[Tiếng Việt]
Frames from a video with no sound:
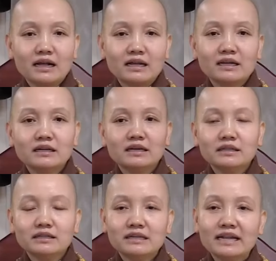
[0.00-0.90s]
cái cái,
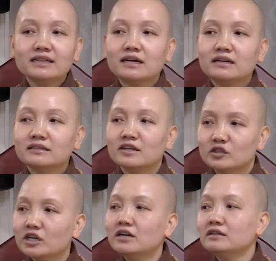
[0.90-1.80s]
cái danh từ
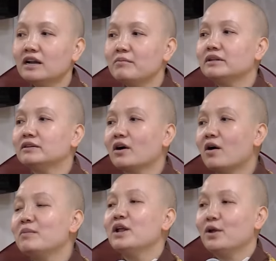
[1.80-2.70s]
tượng trưng để mình
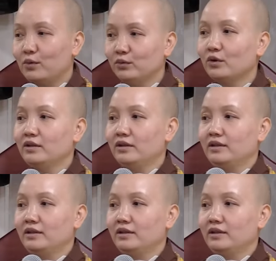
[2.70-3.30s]
cho mình hiểu thôi.